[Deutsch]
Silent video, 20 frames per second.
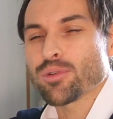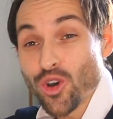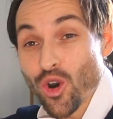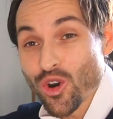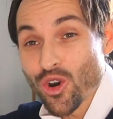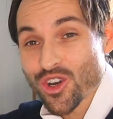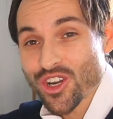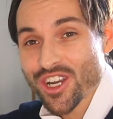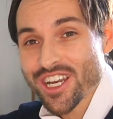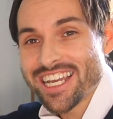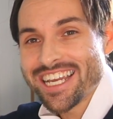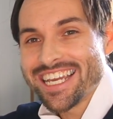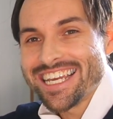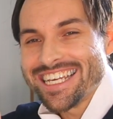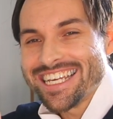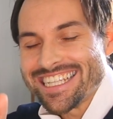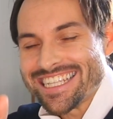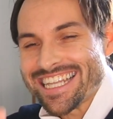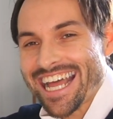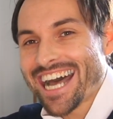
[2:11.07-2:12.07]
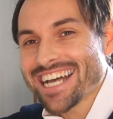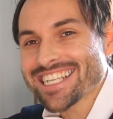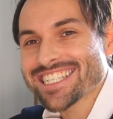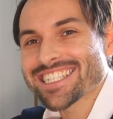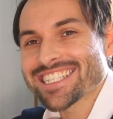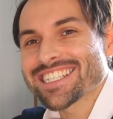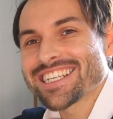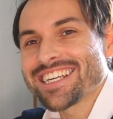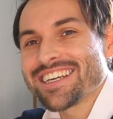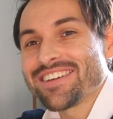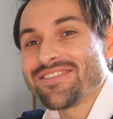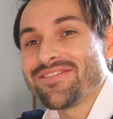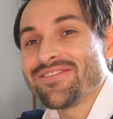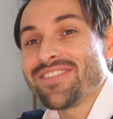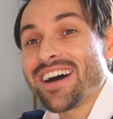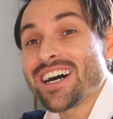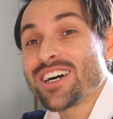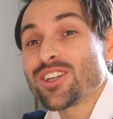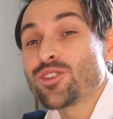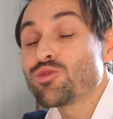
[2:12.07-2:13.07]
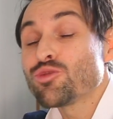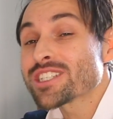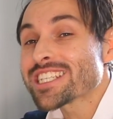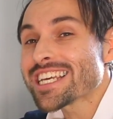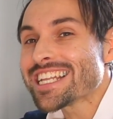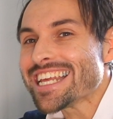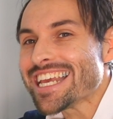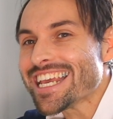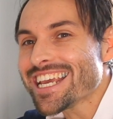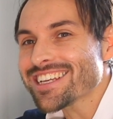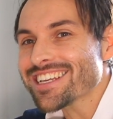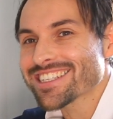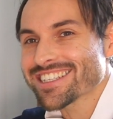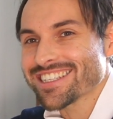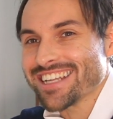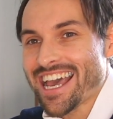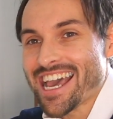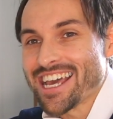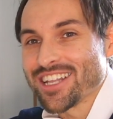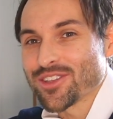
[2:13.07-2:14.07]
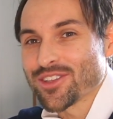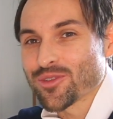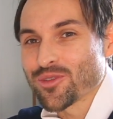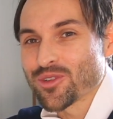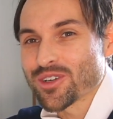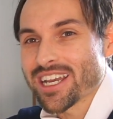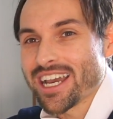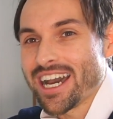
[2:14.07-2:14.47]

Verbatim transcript: Doch das war nur sein erster Eindruck.